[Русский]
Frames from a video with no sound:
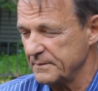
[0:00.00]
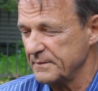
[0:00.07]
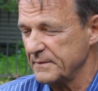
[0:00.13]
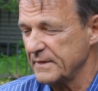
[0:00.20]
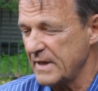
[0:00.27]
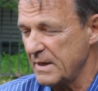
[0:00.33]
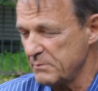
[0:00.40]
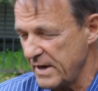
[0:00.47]

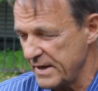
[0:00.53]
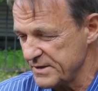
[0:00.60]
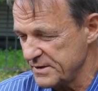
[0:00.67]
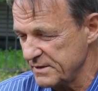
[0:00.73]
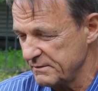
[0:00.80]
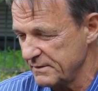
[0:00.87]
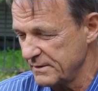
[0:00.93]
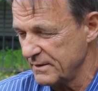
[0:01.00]

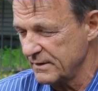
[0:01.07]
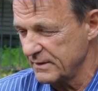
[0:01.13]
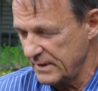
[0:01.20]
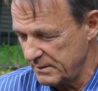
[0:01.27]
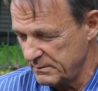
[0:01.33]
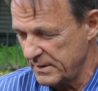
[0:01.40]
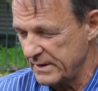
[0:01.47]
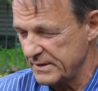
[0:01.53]
Лобанцев,
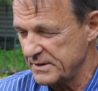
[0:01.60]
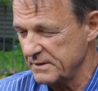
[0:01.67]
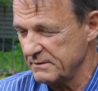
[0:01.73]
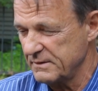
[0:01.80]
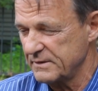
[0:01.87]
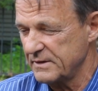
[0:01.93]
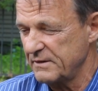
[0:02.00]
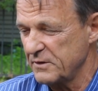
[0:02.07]
Лобанцев
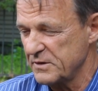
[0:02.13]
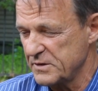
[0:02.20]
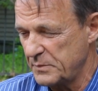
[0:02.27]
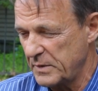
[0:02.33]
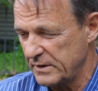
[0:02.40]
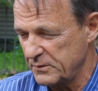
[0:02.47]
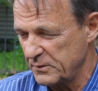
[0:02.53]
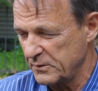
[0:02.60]

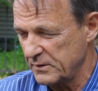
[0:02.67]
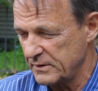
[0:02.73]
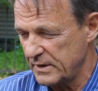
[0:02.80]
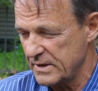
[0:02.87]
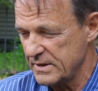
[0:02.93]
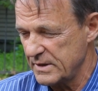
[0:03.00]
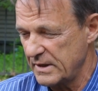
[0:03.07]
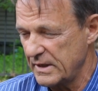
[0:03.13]
95 -го года
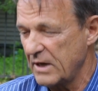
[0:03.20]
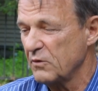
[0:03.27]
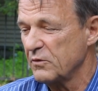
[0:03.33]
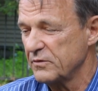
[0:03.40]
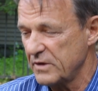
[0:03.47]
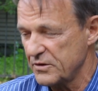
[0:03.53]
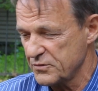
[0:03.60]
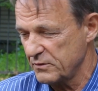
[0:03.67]
рождения. Я его
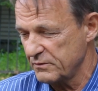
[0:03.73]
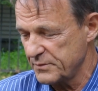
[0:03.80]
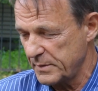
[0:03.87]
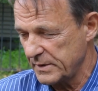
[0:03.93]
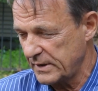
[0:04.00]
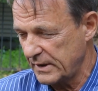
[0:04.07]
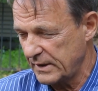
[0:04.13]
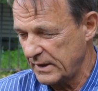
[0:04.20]
нашел в
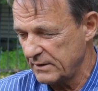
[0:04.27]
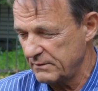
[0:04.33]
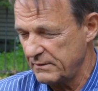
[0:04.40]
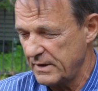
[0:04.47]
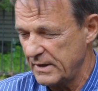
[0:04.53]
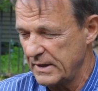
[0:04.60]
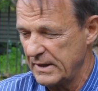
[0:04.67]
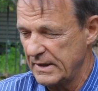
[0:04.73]

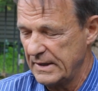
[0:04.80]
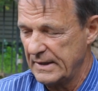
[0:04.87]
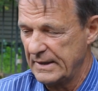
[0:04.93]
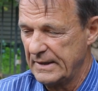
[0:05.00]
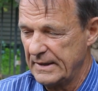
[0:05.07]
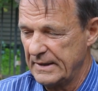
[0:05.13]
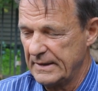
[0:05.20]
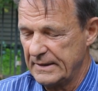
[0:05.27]
«Спартаке-2».
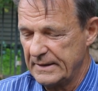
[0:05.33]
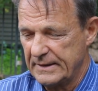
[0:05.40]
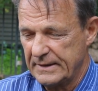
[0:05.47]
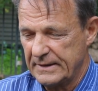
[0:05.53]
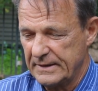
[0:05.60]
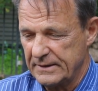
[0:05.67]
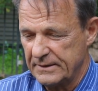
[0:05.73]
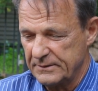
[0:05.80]

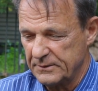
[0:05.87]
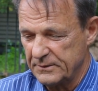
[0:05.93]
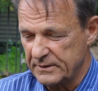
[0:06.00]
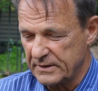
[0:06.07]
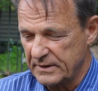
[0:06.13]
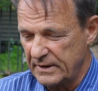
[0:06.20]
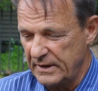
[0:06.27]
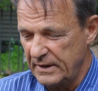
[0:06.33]

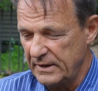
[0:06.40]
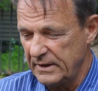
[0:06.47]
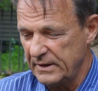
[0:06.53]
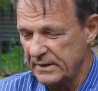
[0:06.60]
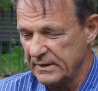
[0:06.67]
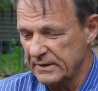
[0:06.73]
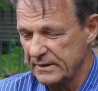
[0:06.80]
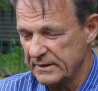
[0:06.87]
Вот.
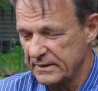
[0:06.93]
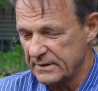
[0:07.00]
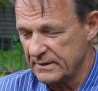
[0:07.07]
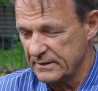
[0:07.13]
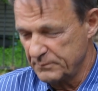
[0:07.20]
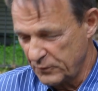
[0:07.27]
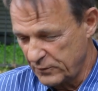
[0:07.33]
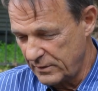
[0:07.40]
И
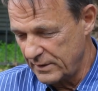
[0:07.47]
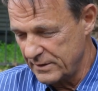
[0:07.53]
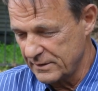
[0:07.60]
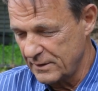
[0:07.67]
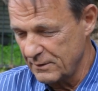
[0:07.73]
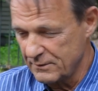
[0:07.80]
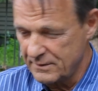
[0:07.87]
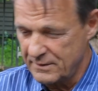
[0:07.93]
э,
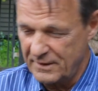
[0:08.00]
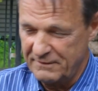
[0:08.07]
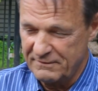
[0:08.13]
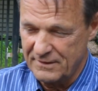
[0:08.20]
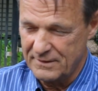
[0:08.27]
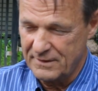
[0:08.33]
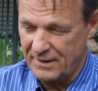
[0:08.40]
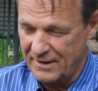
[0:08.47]
Бухлицкий, вот три
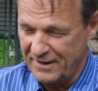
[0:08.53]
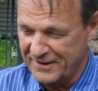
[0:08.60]
вратаря,